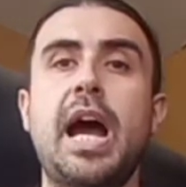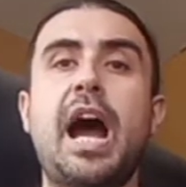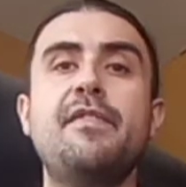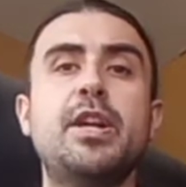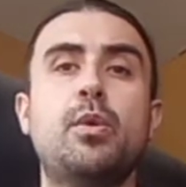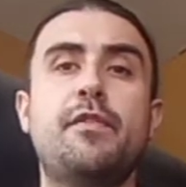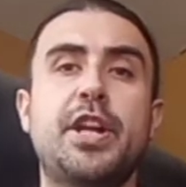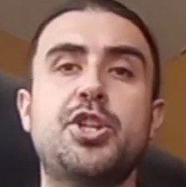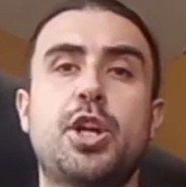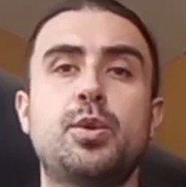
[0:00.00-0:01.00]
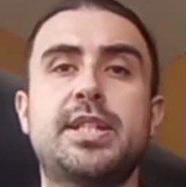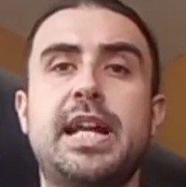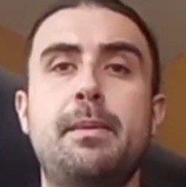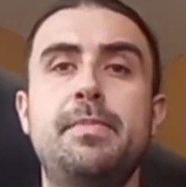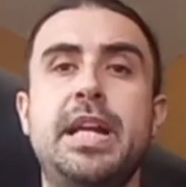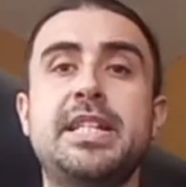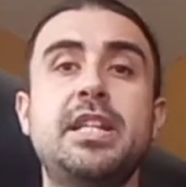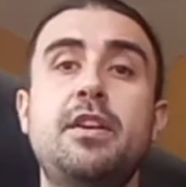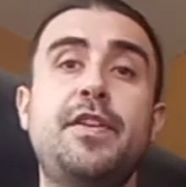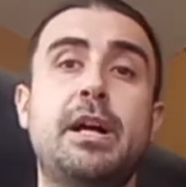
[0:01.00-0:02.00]
avere una freccia non stabile
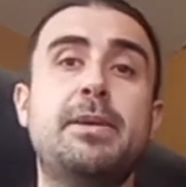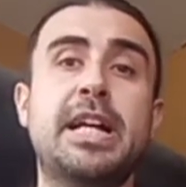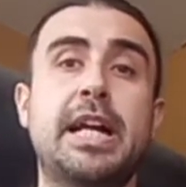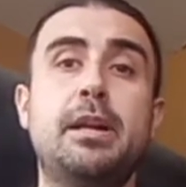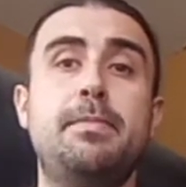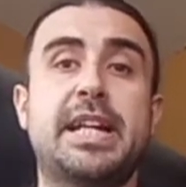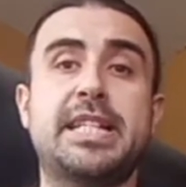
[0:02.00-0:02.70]
significa mancare il